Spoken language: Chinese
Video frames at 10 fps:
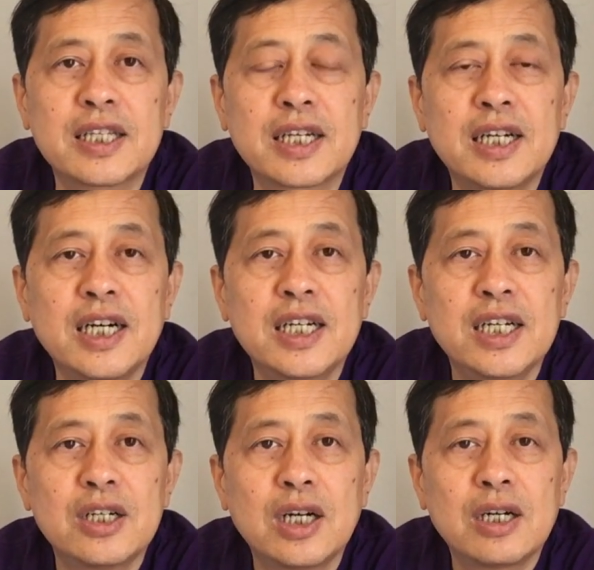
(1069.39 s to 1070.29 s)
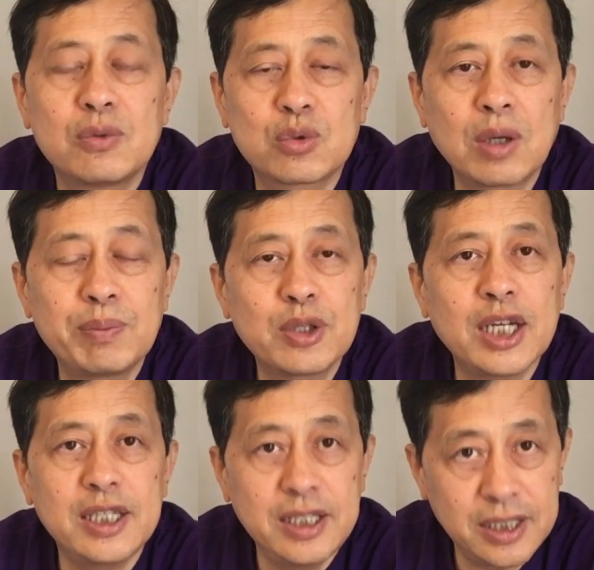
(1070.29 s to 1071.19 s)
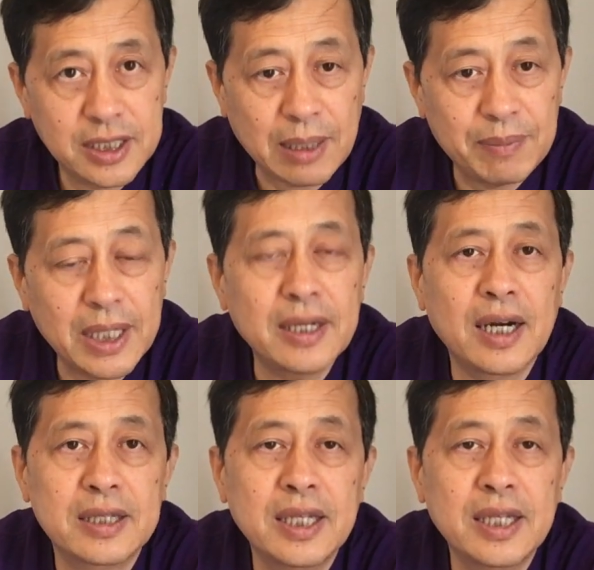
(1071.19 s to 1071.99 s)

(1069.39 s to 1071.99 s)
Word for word: 那个呃武装部队一级战备啊，